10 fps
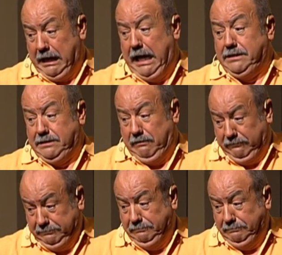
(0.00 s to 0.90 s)

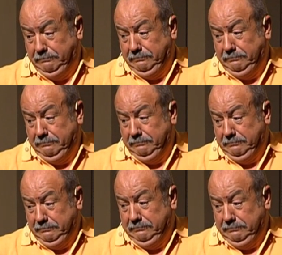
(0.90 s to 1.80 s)
Kreislauf.
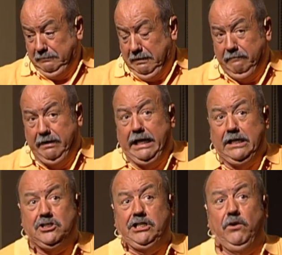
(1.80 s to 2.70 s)
Werner,
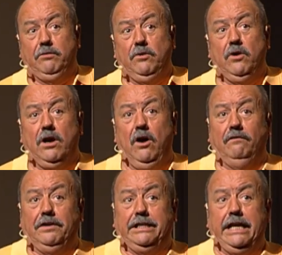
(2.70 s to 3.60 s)
ich stehe heute Morgen
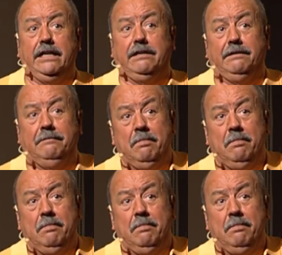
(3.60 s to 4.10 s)
auf, ich denke,